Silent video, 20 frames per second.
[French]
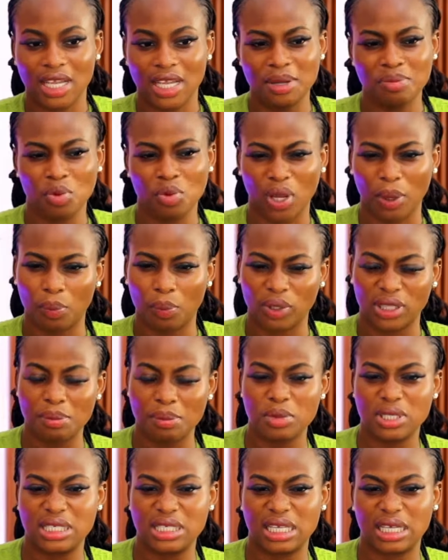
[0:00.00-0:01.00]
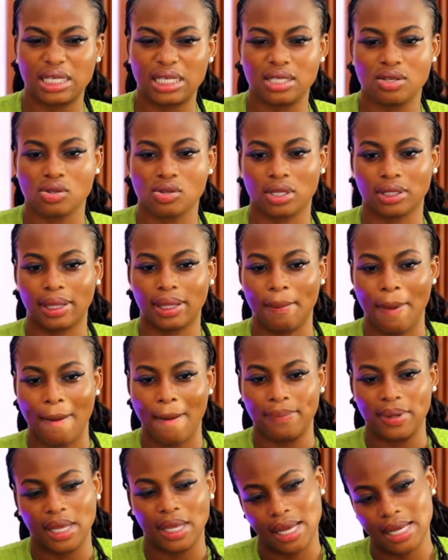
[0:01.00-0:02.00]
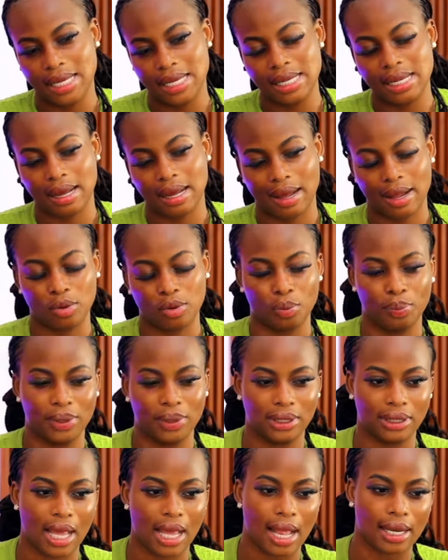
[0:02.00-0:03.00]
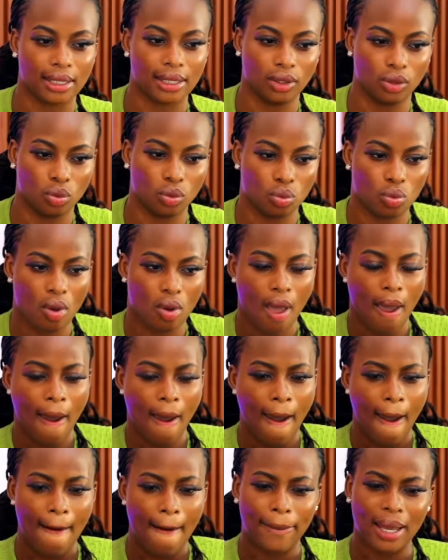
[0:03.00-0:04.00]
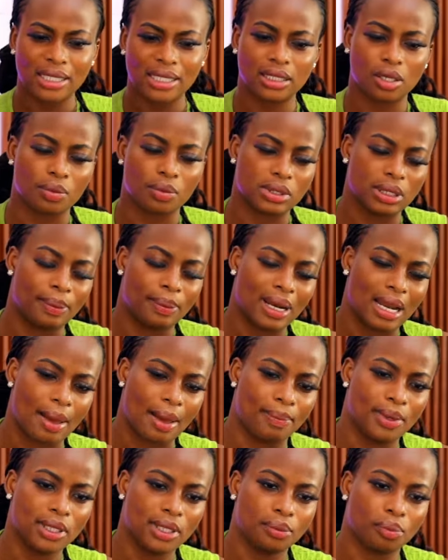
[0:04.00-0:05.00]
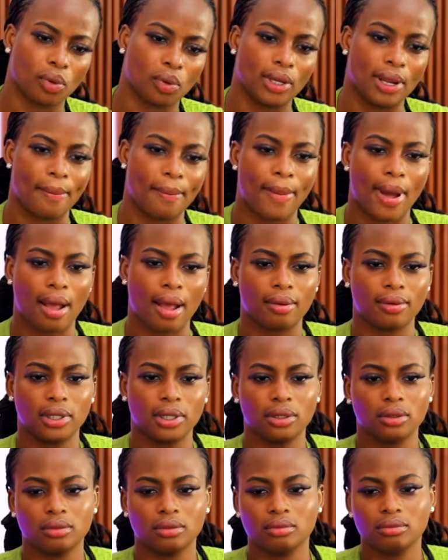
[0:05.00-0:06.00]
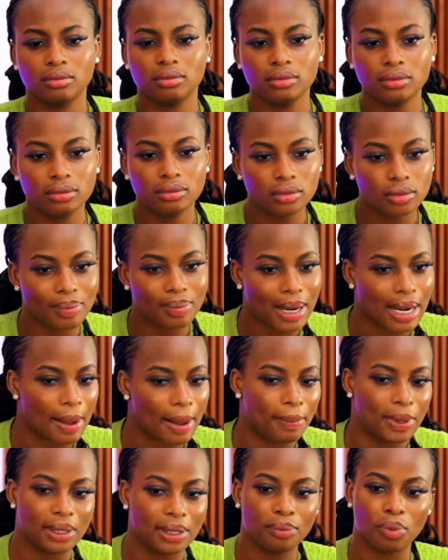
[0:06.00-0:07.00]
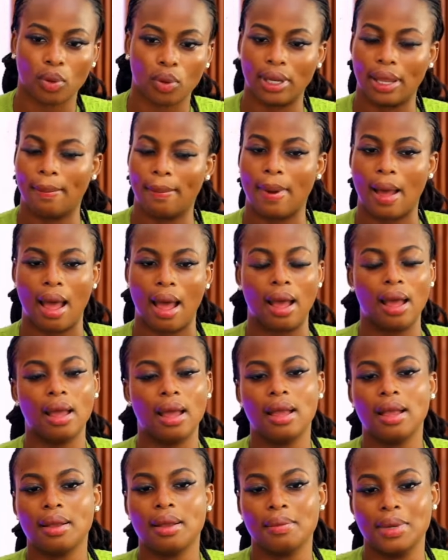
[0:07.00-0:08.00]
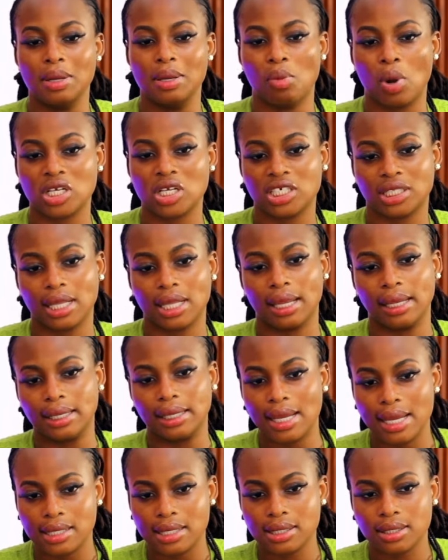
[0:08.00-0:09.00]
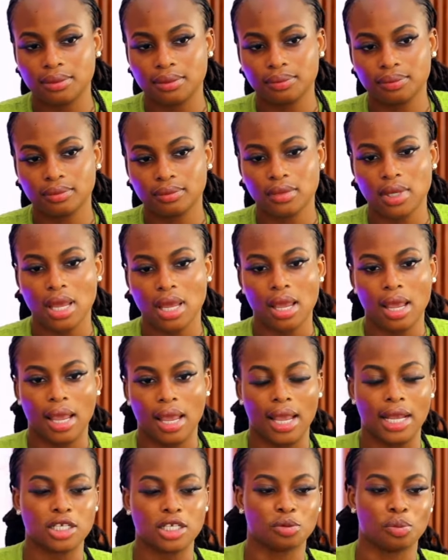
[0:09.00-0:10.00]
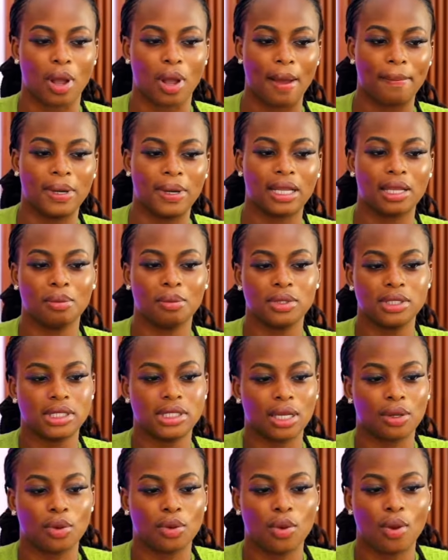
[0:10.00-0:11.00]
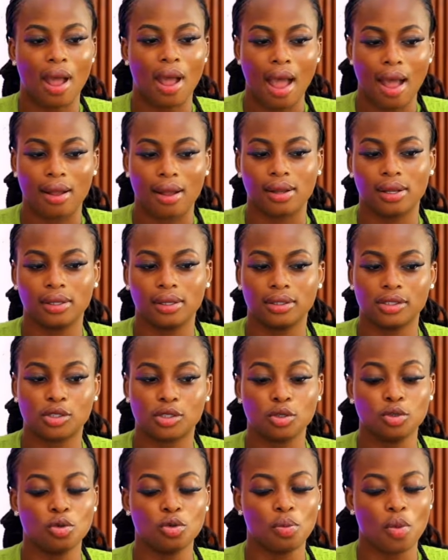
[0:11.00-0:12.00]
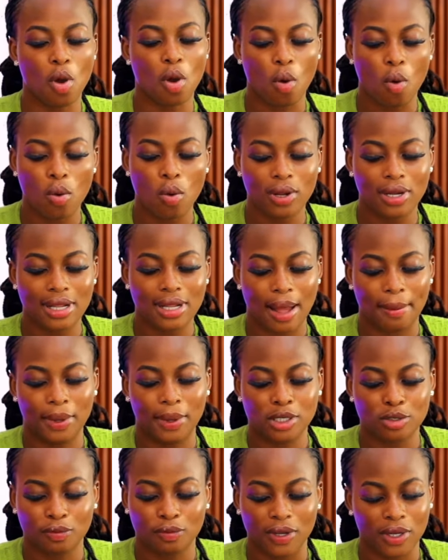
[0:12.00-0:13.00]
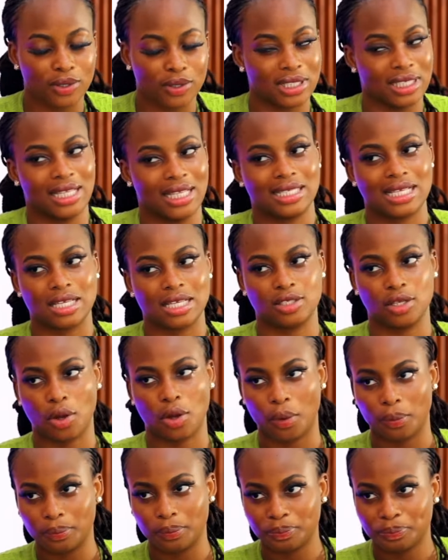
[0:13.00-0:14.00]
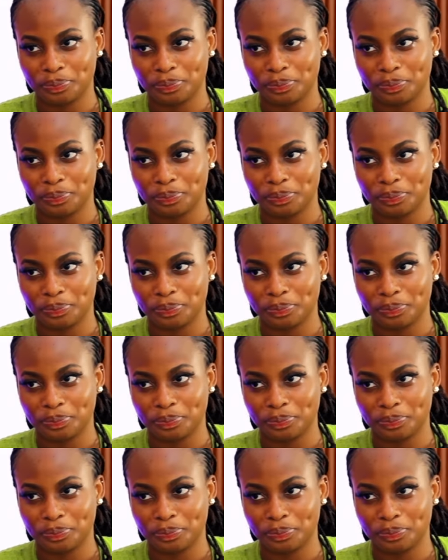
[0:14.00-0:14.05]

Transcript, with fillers: et il me répondait, il me disait qu'il se sentait pas bien, qu'il irait à l'hôpital et tout. Après, j'ai commencé pas à l'appeler, il ne prenait pas. Pas l'appeler, il ne prenait pas. Mais moi, j'étais inquiète. Et je me rappelais qu'il me disait que, ah, ce numéro qu'il appelle souvent, que c'était sa sœur.